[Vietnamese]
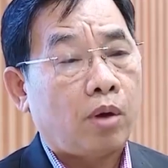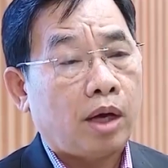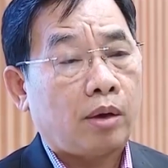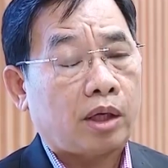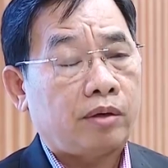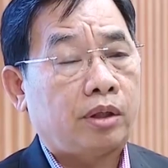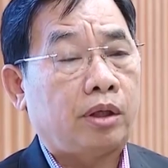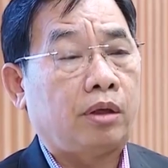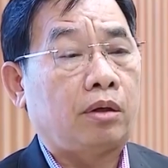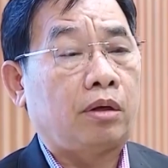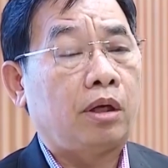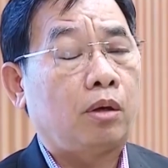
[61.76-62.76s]
quê hoặc đi
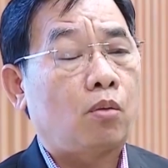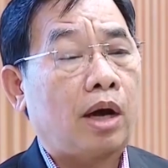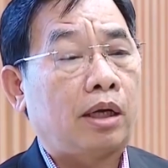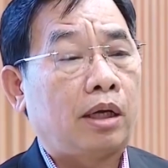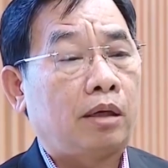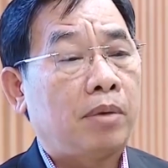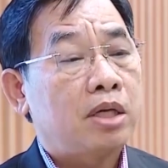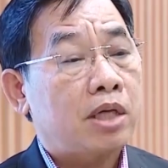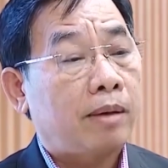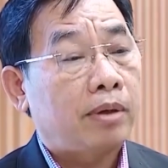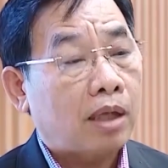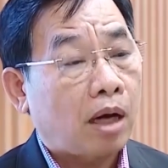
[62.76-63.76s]
thì liên quan đến bến
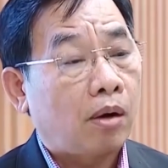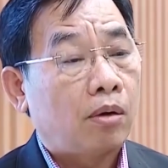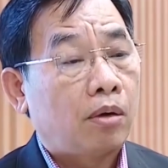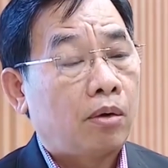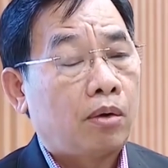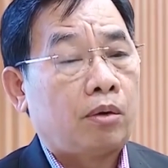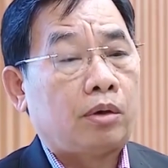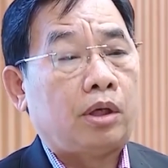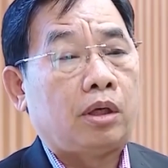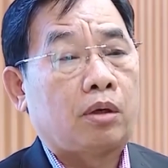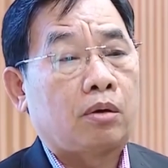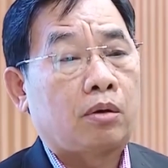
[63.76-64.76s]
xe bến tàu
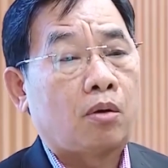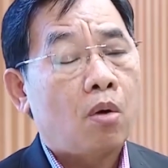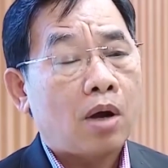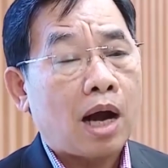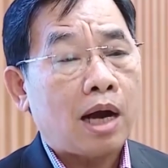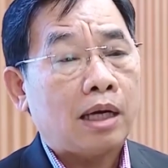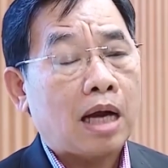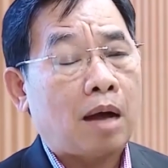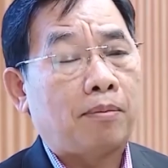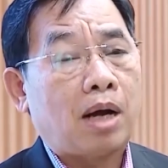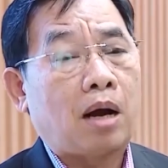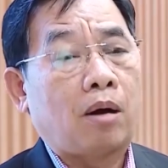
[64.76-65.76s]
thì cố gắng
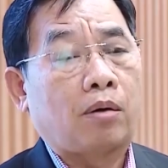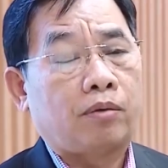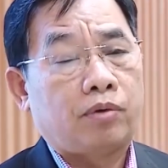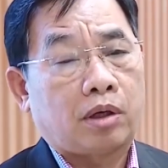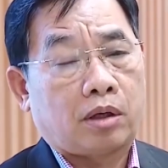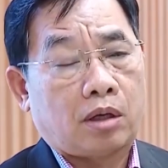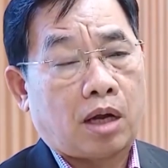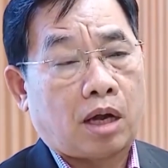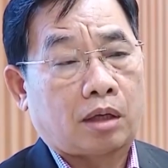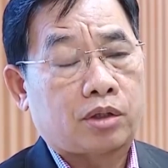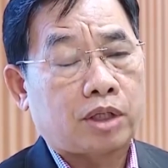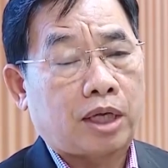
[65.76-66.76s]
đảm bảo cái việc
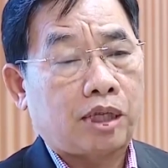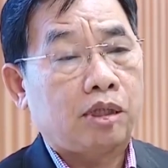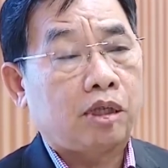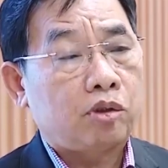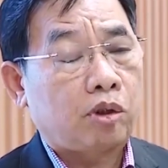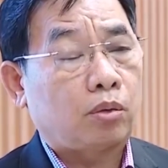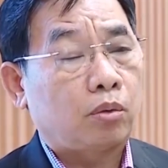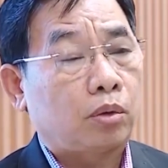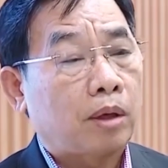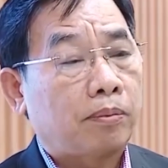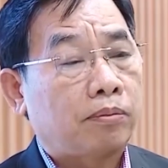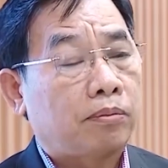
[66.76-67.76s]
là tránh cái chuyện
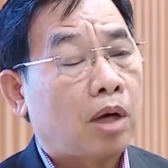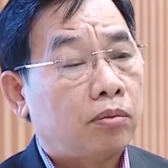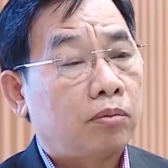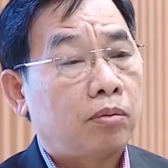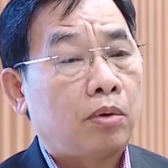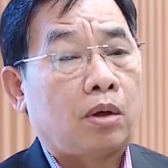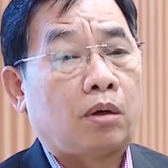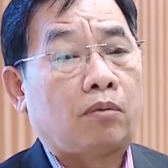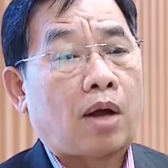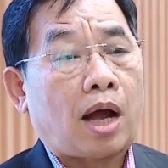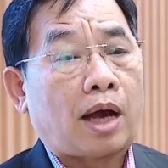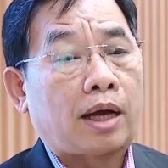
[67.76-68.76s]
tụ tập đông
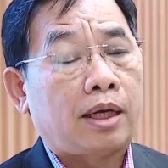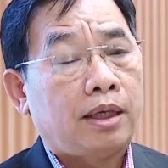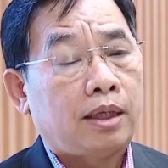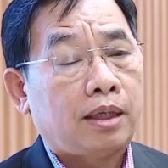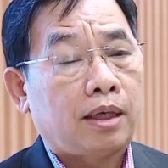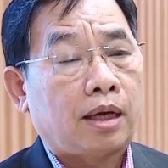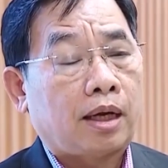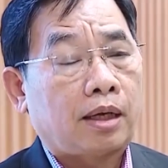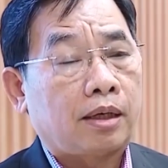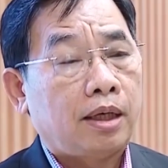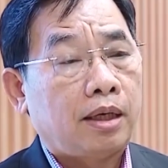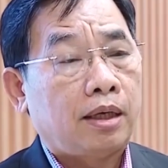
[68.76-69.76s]
và khi
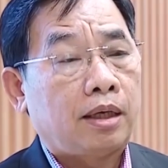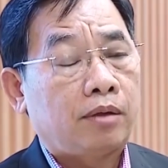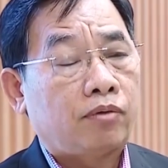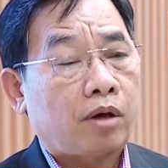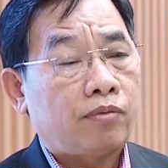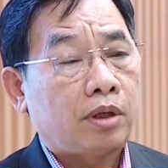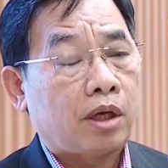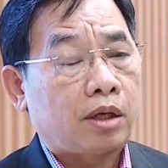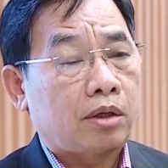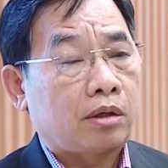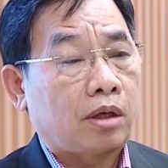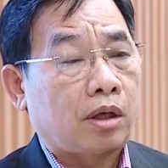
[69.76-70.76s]
à, đi lên các phương
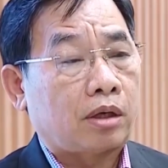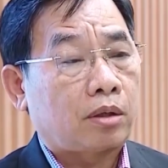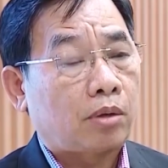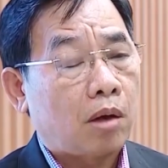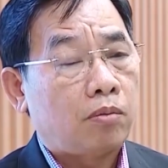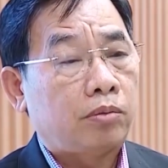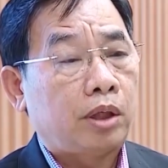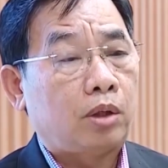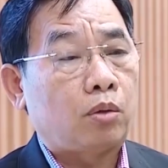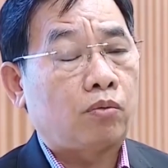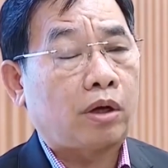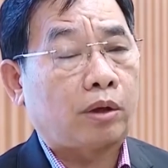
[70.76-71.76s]
tiện à, giao thông
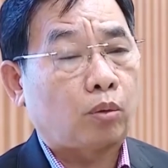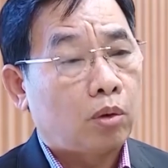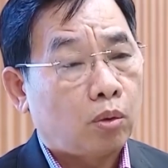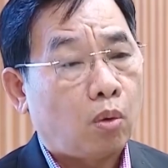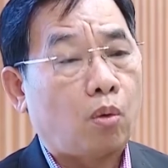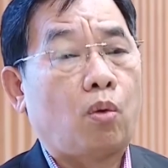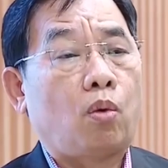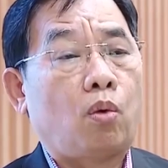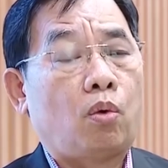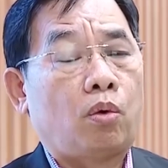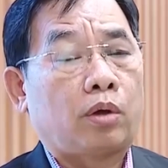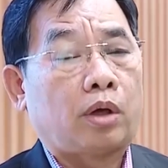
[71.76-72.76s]
thì chúng phải tuân thủ
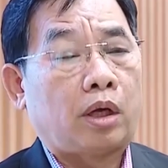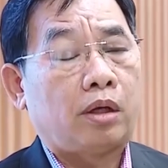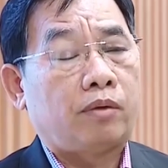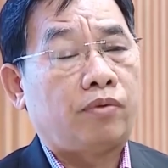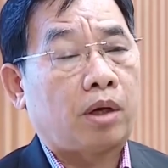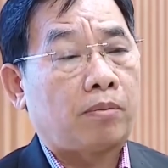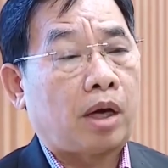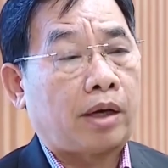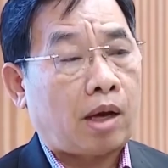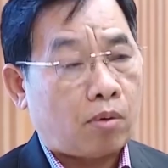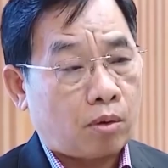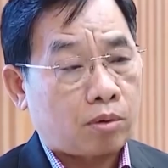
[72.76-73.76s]
cái việc
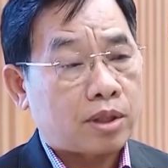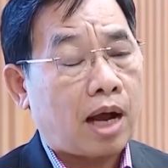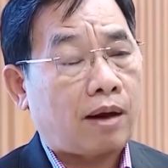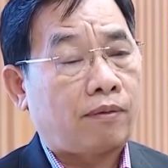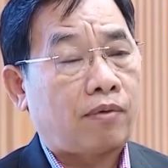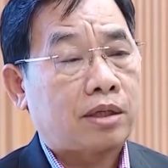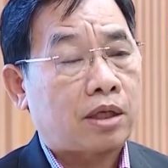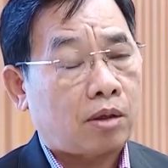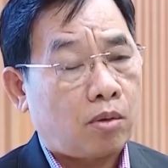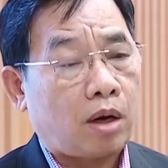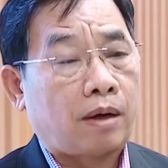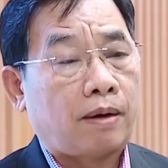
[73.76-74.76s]
mà đeo khẩu trang và
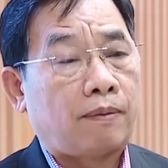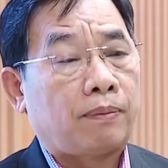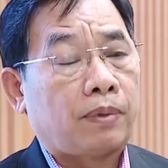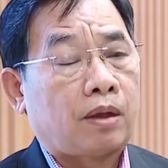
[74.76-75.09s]
sát khuẩn